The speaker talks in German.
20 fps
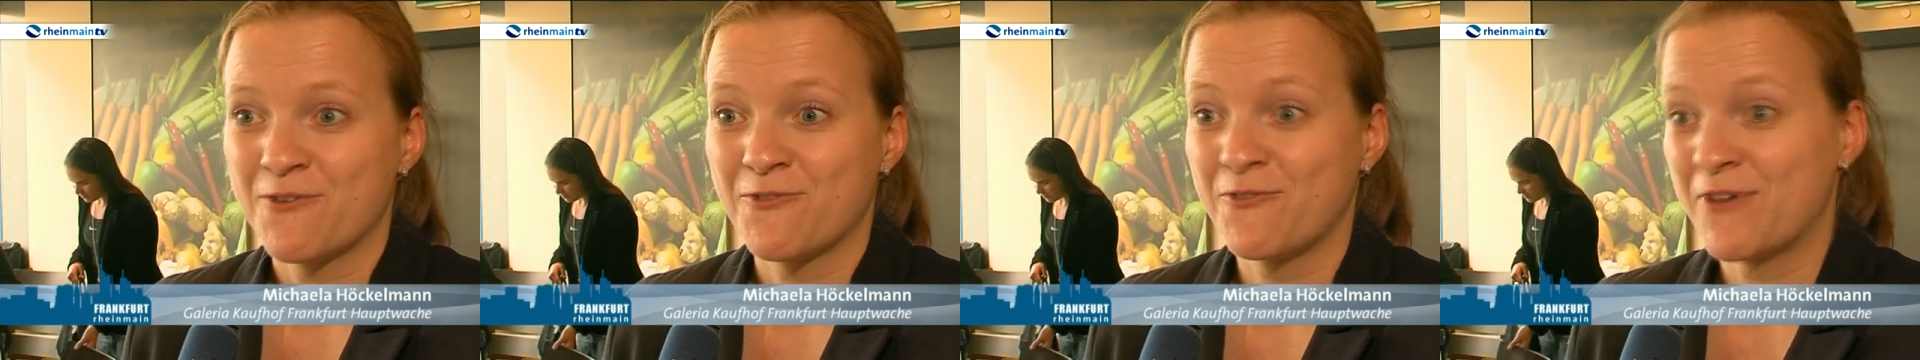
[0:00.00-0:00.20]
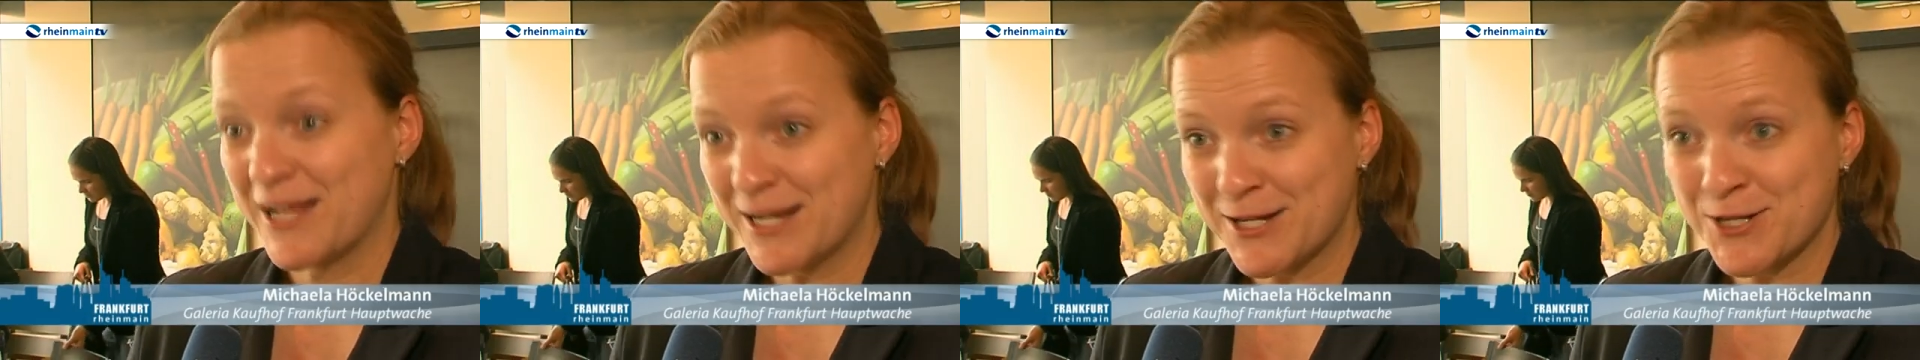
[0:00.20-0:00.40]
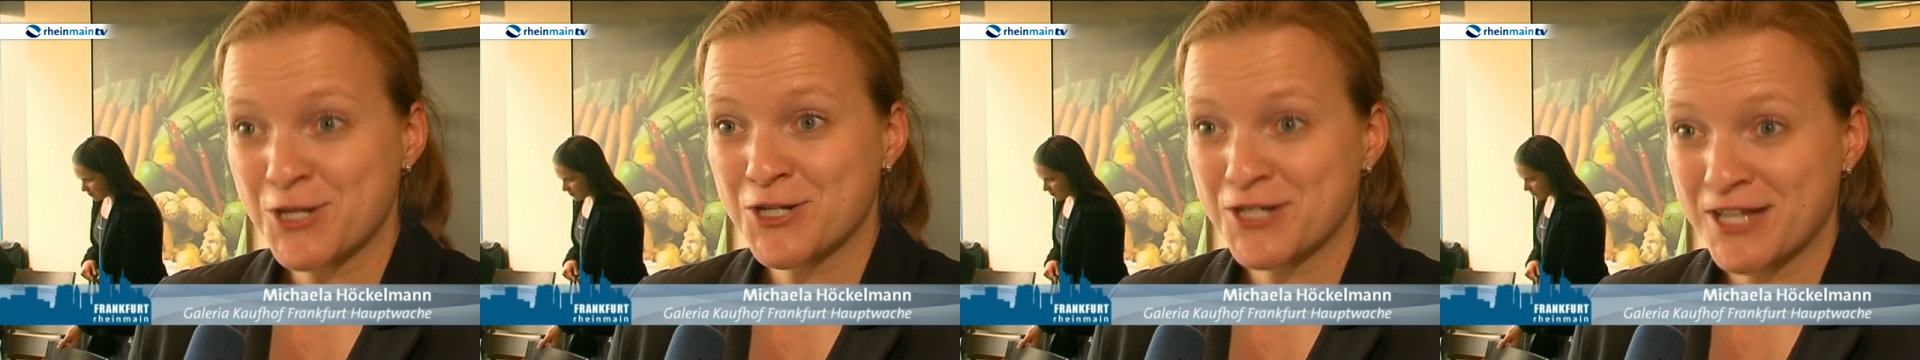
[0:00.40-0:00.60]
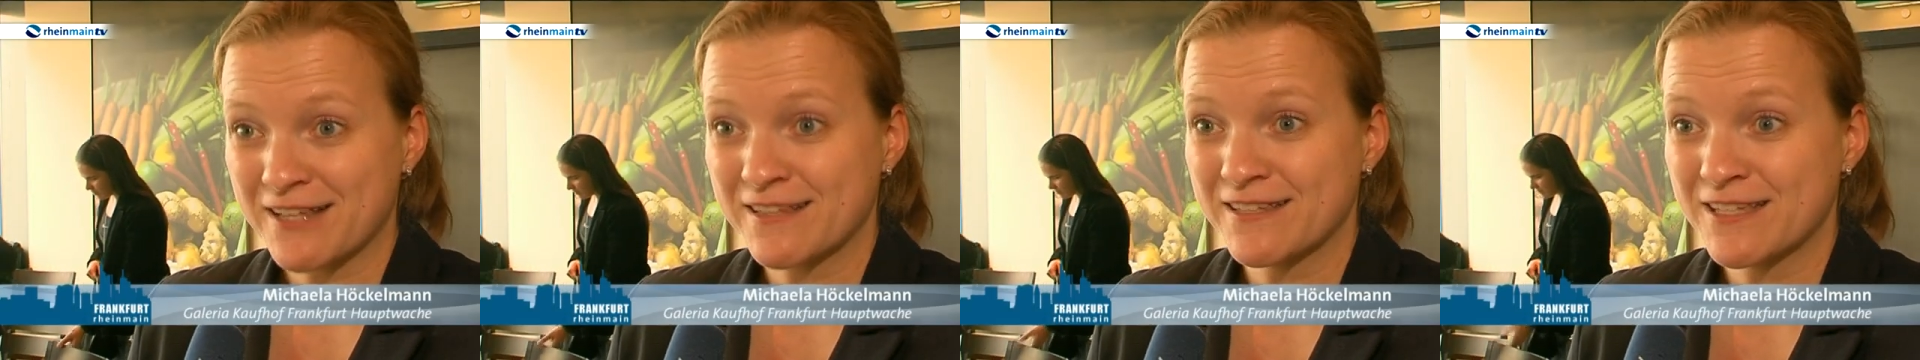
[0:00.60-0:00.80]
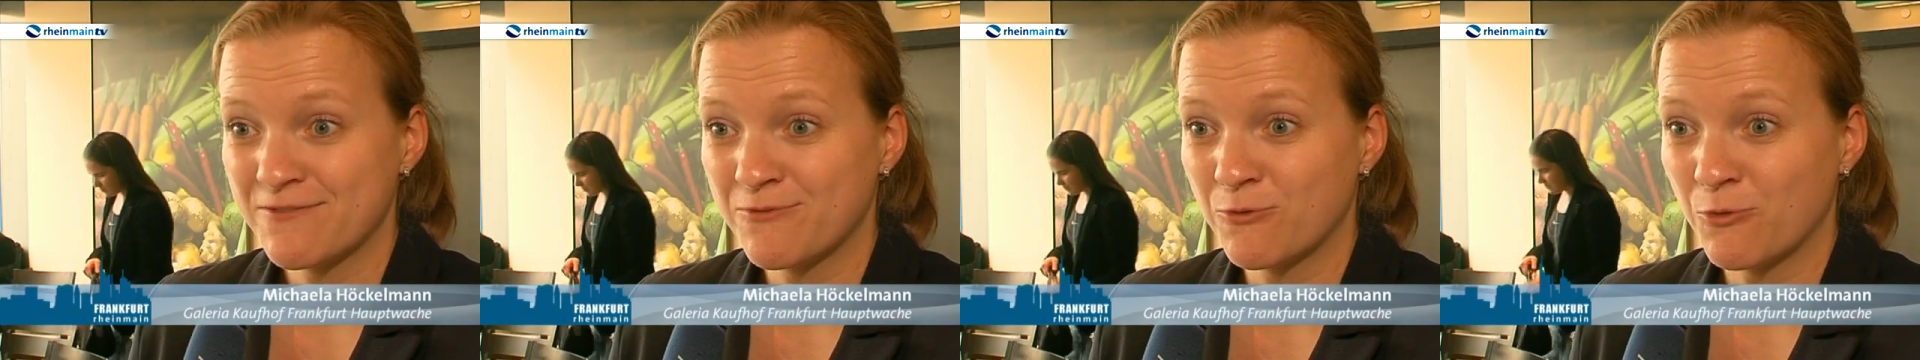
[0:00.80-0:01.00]

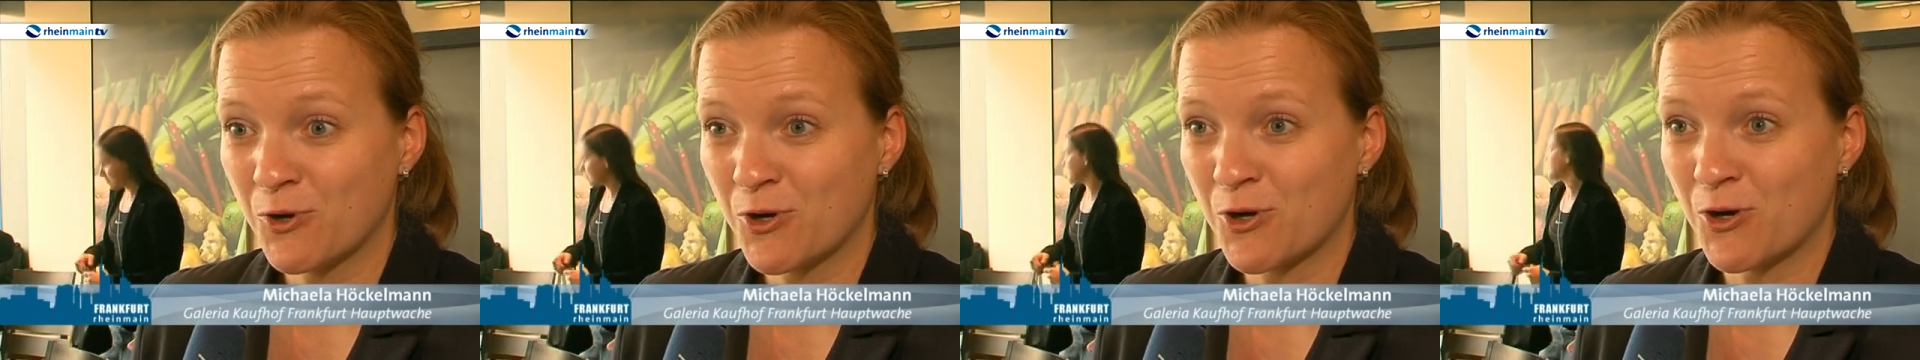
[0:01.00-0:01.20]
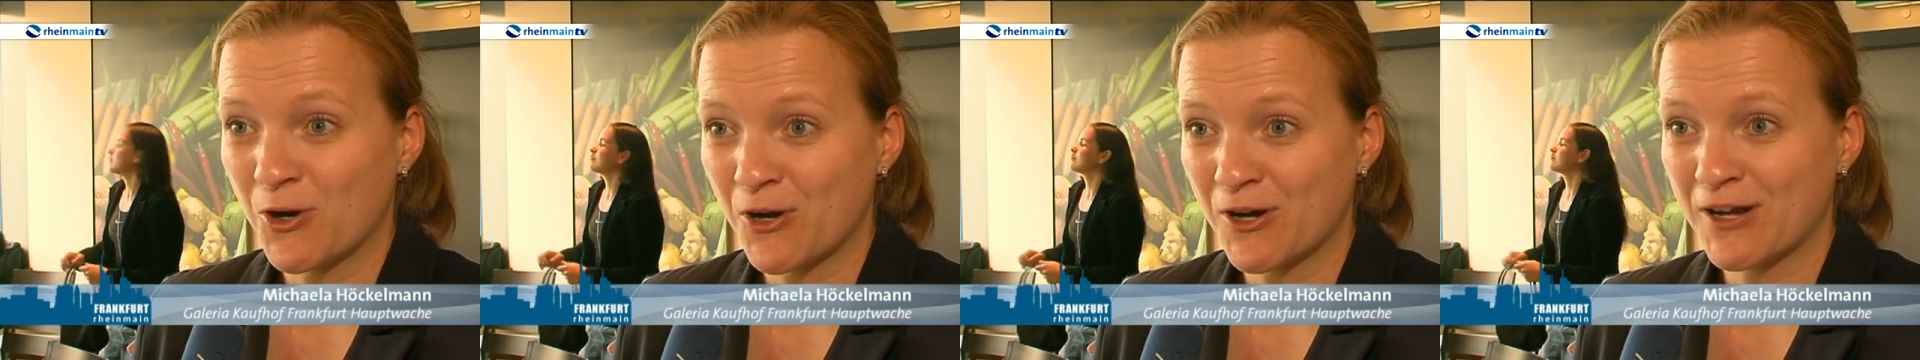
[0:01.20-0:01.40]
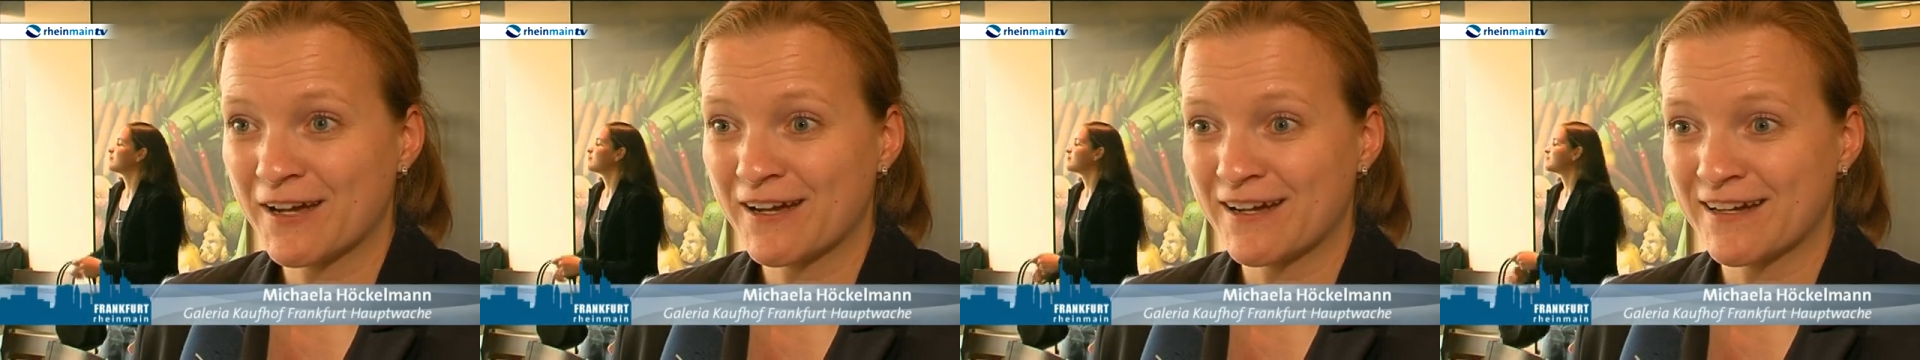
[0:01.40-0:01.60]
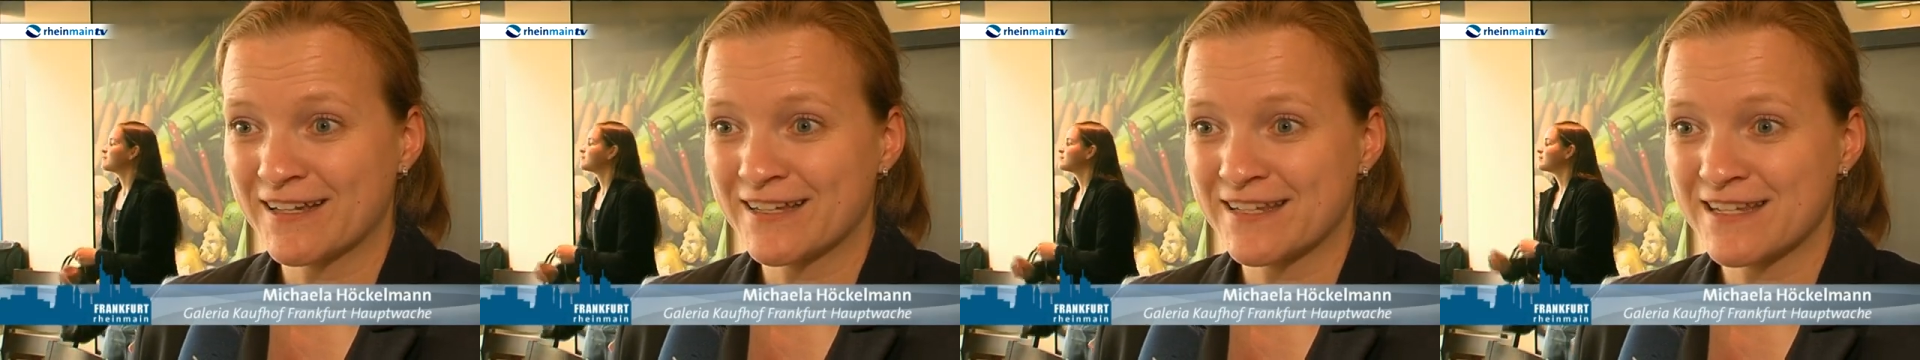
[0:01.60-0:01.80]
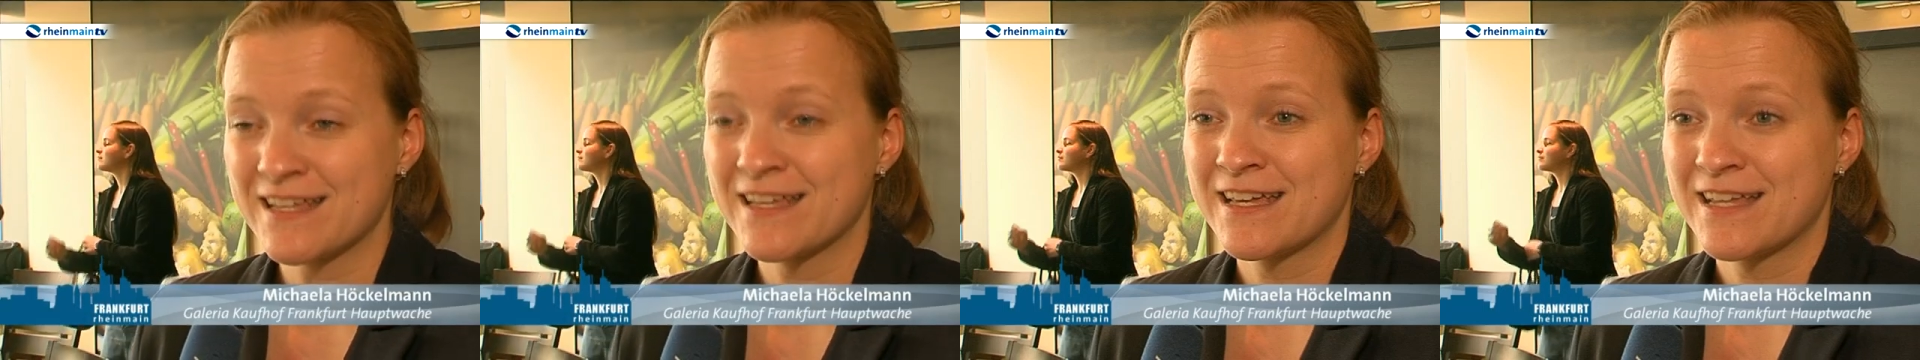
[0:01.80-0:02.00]
Weltstadtniveau kochen
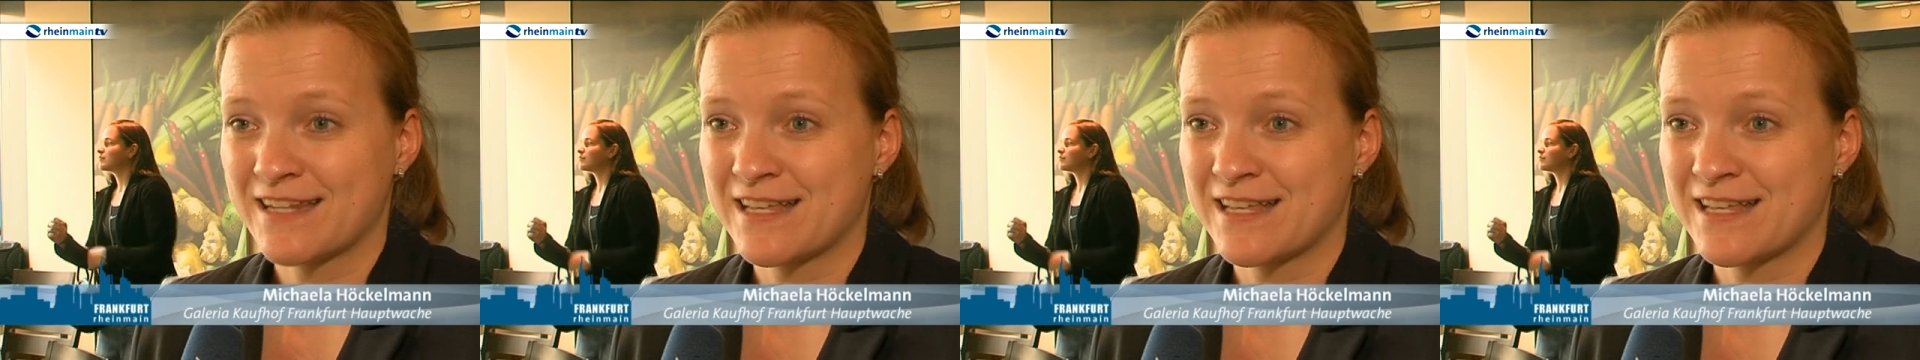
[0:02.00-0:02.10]
kann,